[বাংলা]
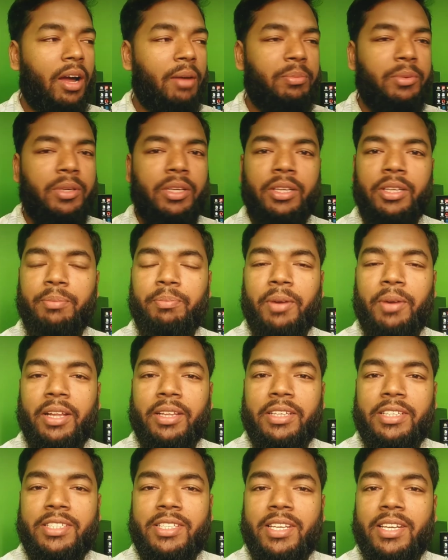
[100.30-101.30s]
আপনি
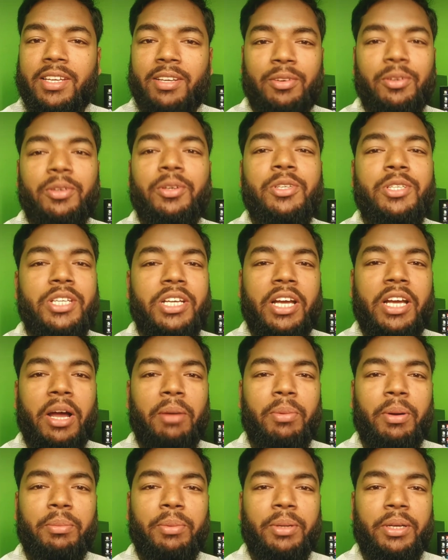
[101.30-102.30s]
প্রাতিষ্ঠানিক কোনো
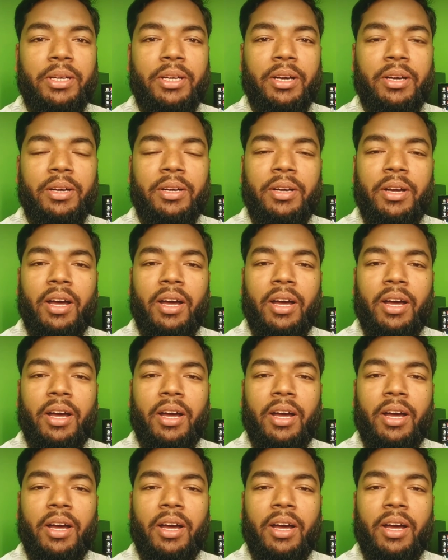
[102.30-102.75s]
শিক্ষা পাবেন না